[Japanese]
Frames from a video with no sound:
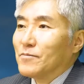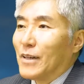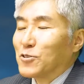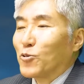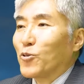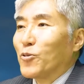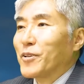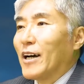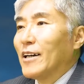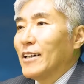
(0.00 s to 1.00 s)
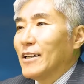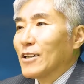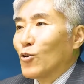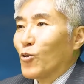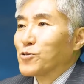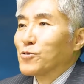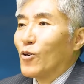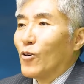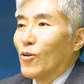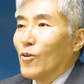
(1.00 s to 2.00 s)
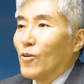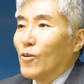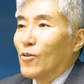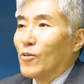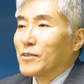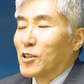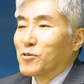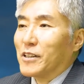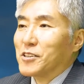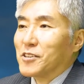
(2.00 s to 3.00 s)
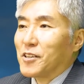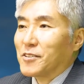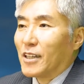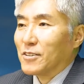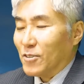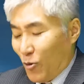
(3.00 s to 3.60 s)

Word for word: まあ、そのような構図を私は意識せざる